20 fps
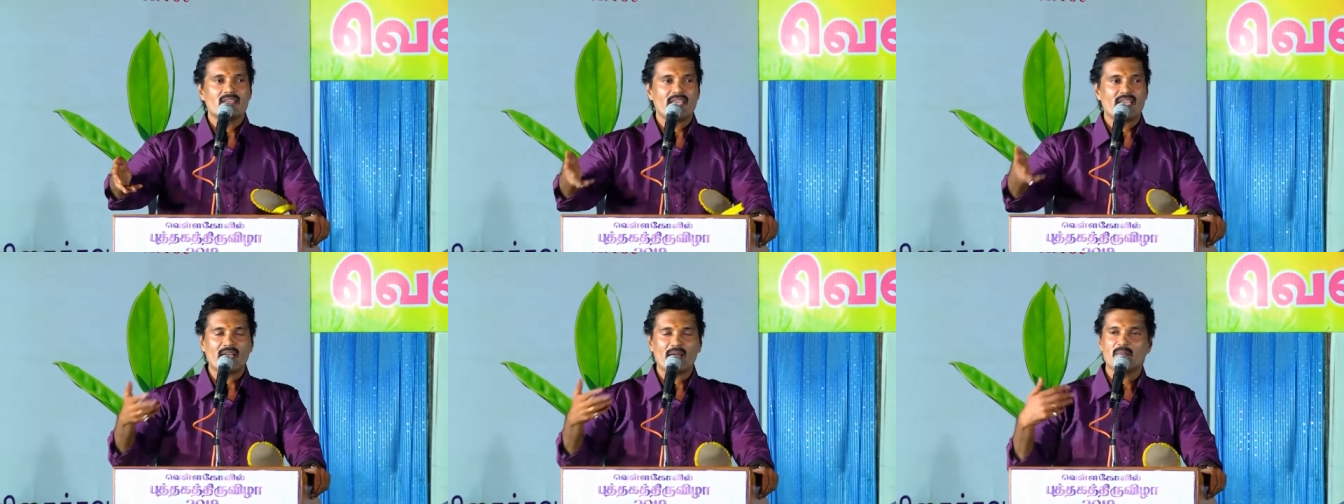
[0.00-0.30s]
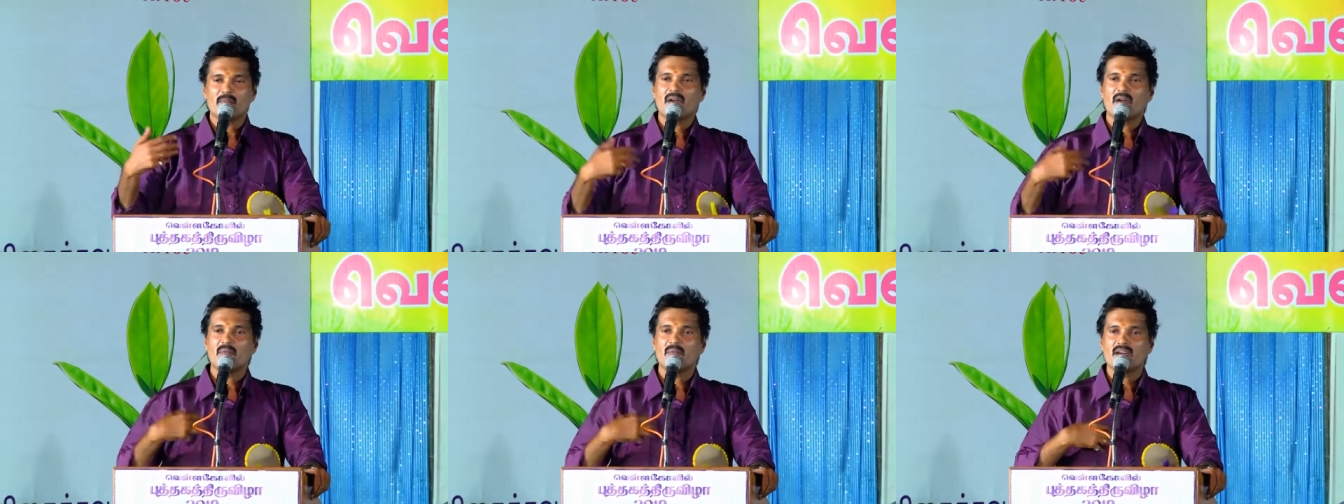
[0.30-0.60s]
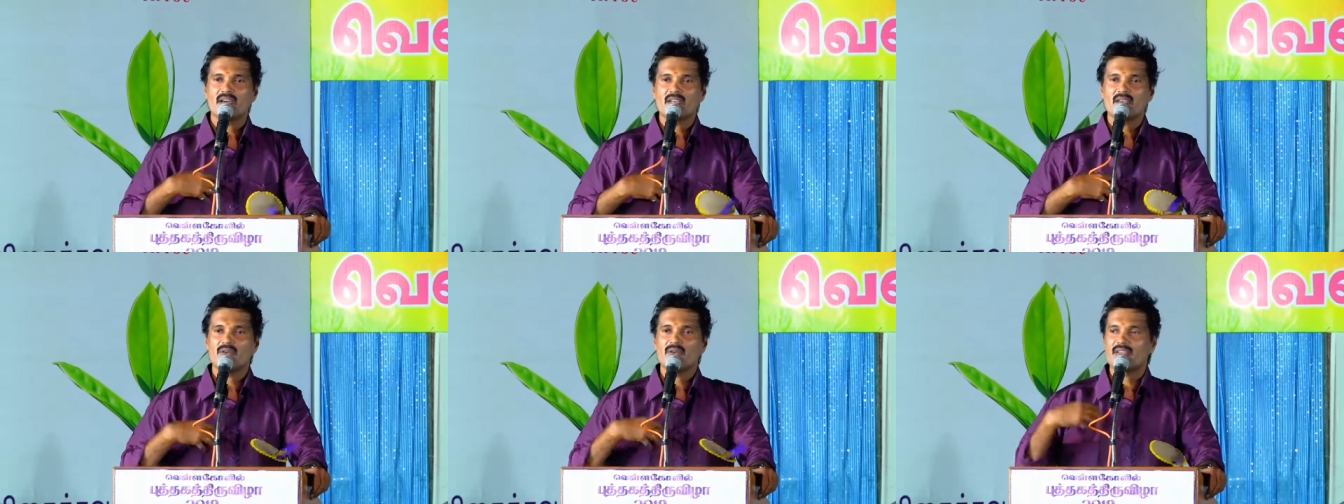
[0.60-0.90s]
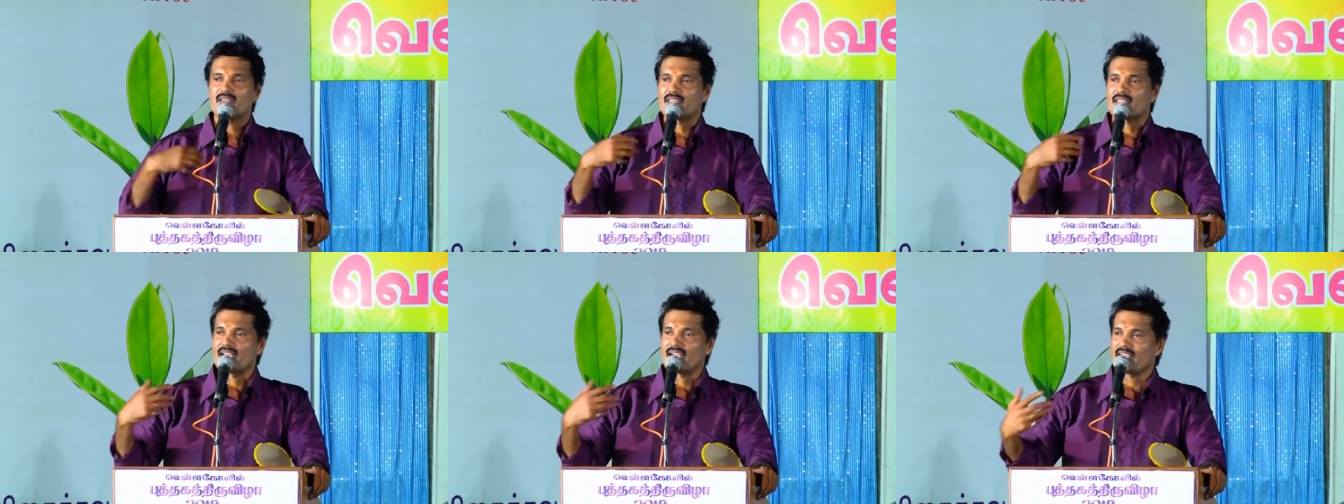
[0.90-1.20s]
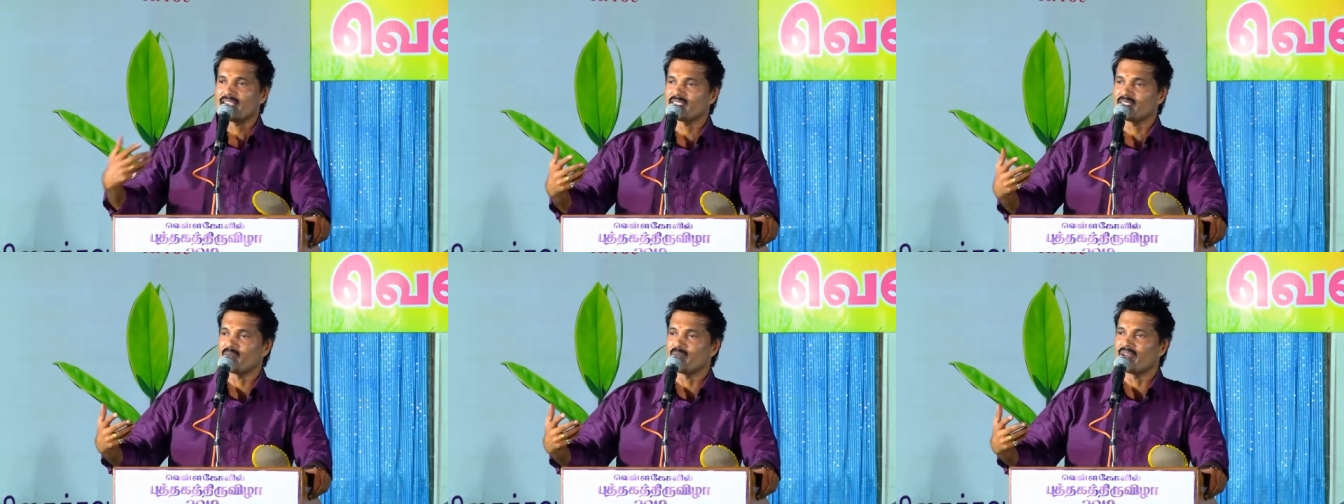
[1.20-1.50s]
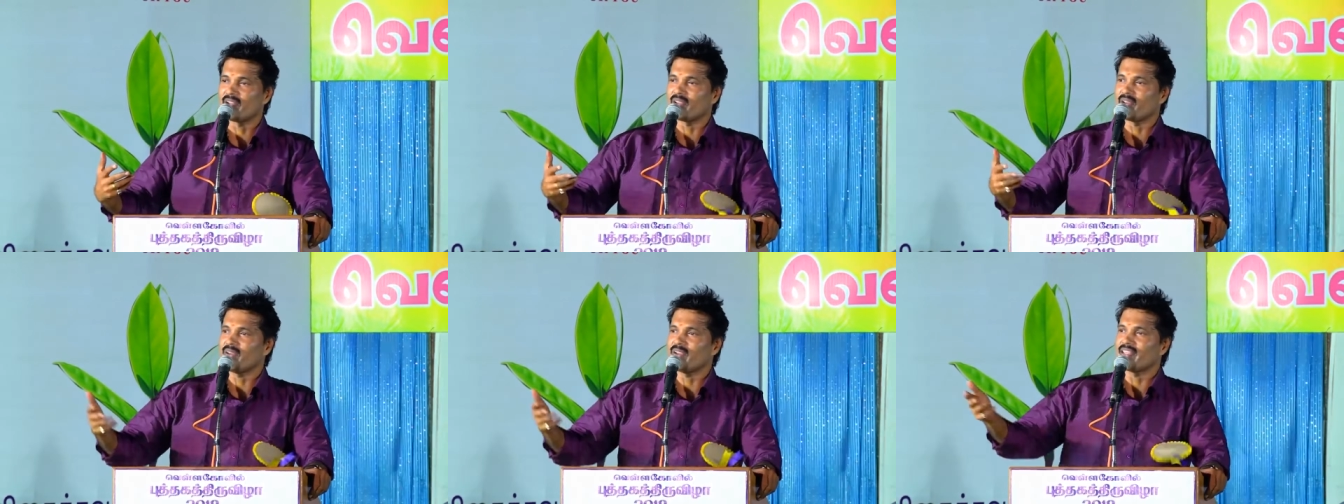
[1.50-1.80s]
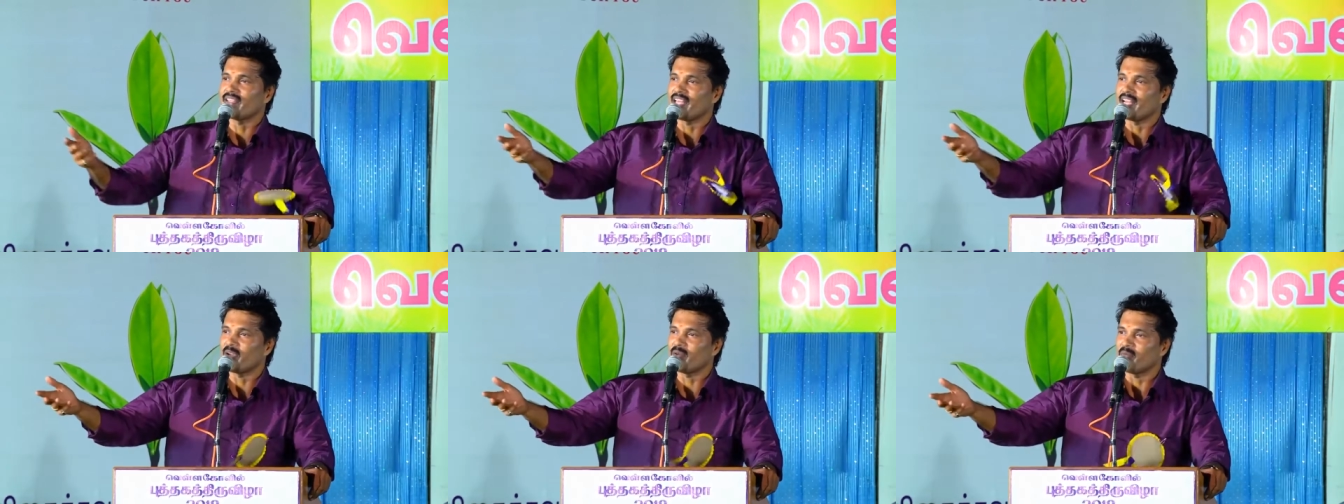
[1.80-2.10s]
என் அம்மா மாதிரியோ என் தங்கச்சி மாதிரியோ
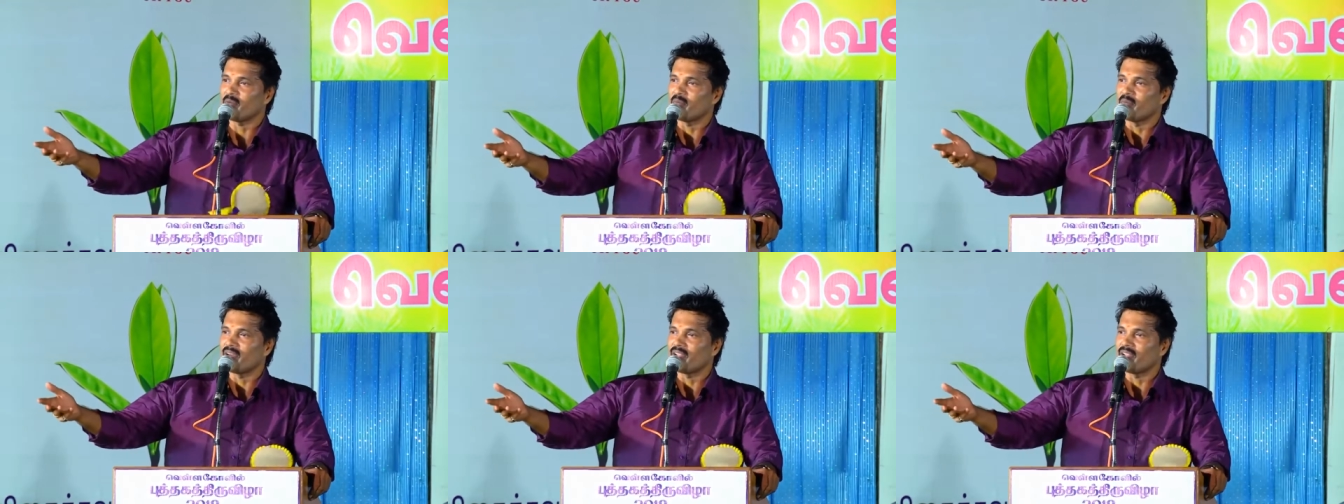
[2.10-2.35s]
என் தகப்ப